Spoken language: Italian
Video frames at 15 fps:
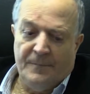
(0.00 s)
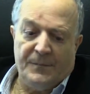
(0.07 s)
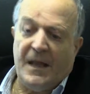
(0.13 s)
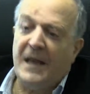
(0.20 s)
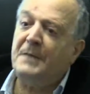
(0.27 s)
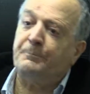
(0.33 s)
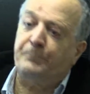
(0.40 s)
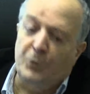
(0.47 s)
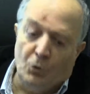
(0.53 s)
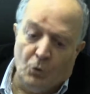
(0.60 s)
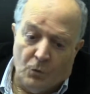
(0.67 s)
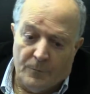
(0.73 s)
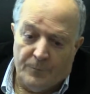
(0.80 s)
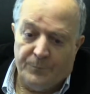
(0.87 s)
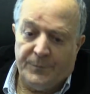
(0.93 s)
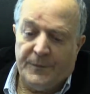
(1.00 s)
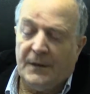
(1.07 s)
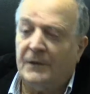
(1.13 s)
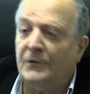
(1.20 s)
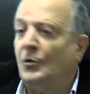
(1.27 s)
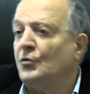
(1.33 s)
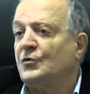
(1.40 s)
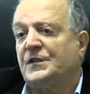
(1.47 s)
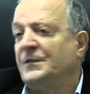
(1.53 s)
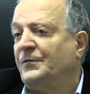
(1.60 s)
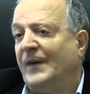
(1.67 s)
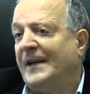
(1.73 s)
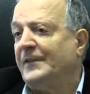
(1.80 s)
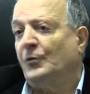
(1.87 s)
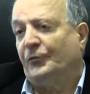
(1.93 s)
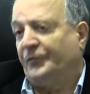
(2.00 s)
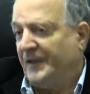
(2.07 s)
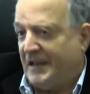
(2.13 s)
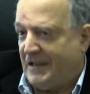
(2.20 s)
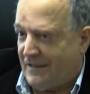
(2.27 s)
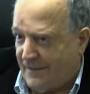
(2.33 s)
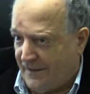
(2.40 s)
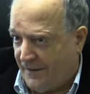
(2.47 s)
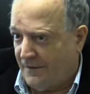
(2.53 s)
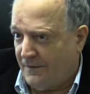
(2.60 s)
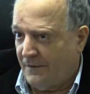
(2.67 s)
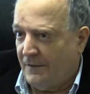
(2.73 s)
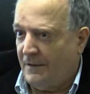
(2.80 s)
e in più non si fanno figli,